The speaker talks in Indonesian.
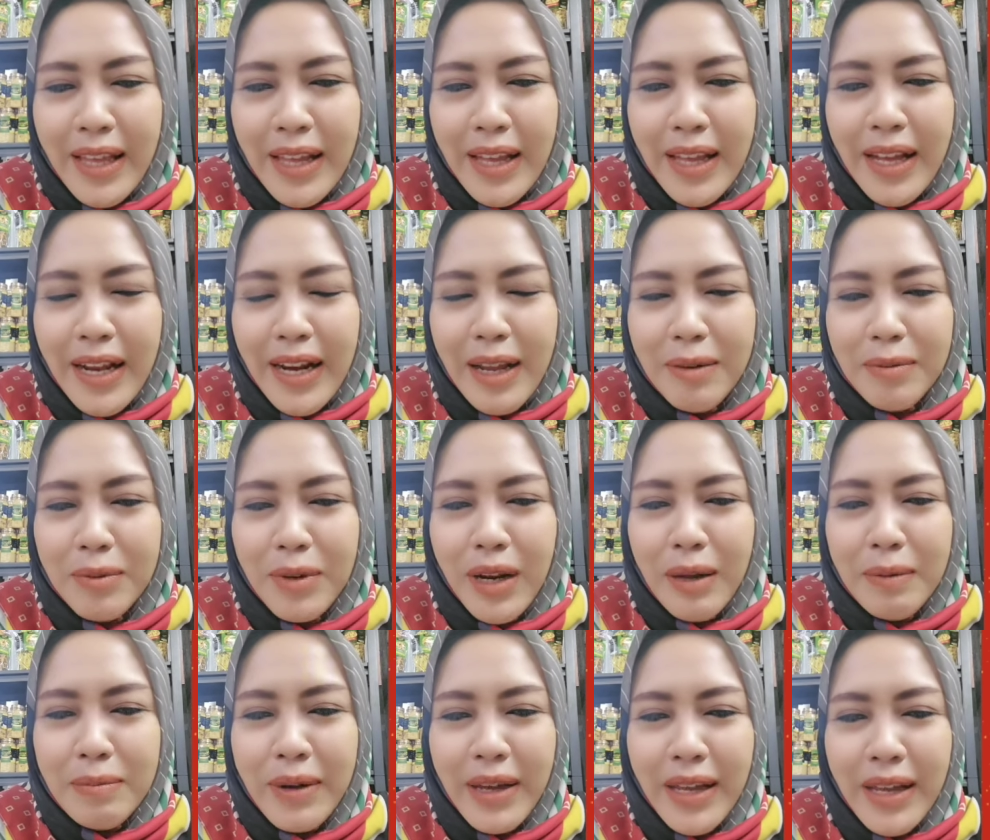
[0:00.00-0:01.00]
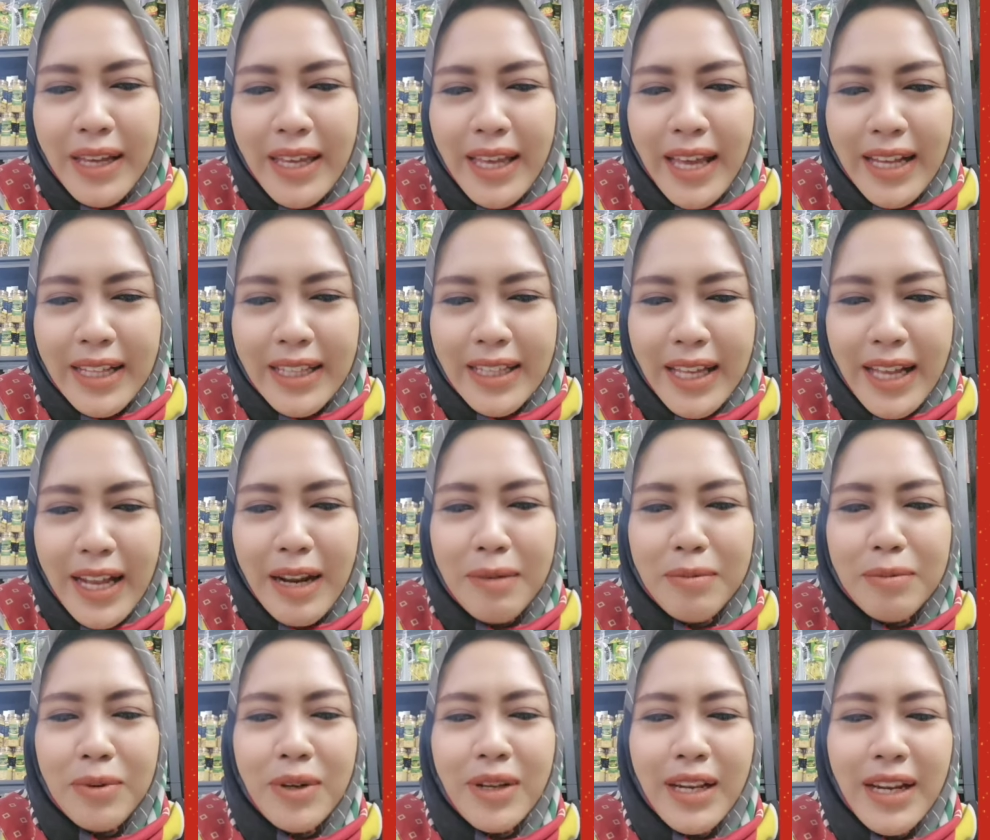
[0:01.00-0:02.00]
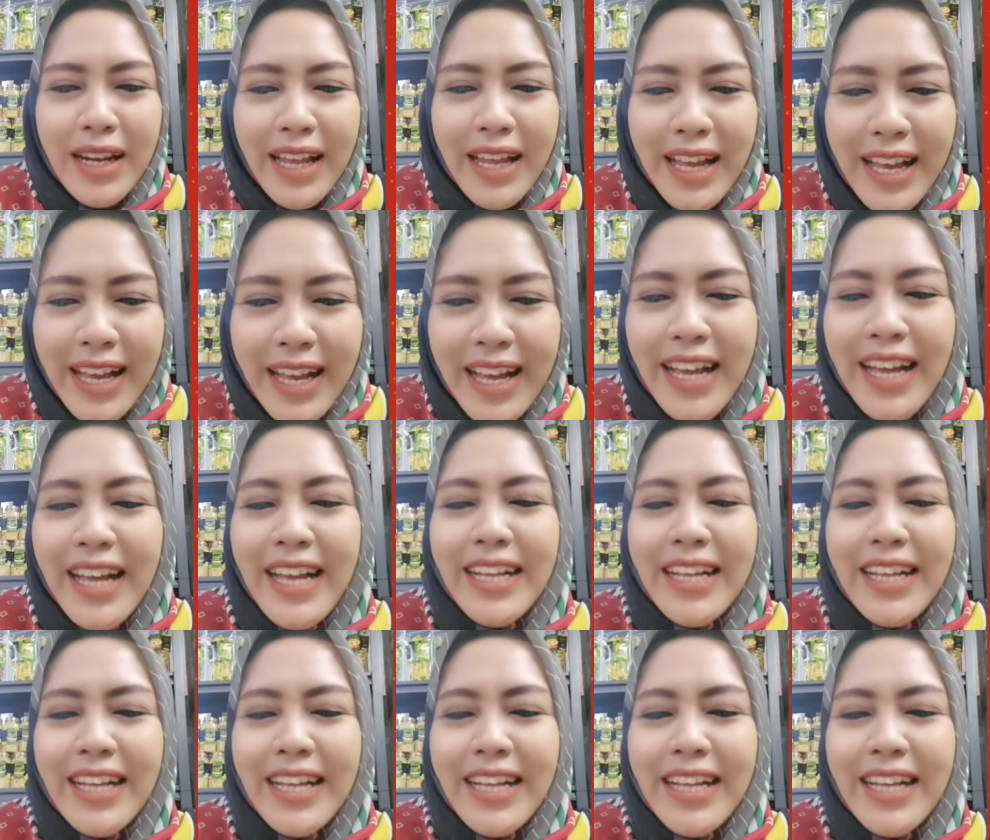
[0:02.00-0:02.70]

Alhamdulillah baik Yangti Alhamdulillah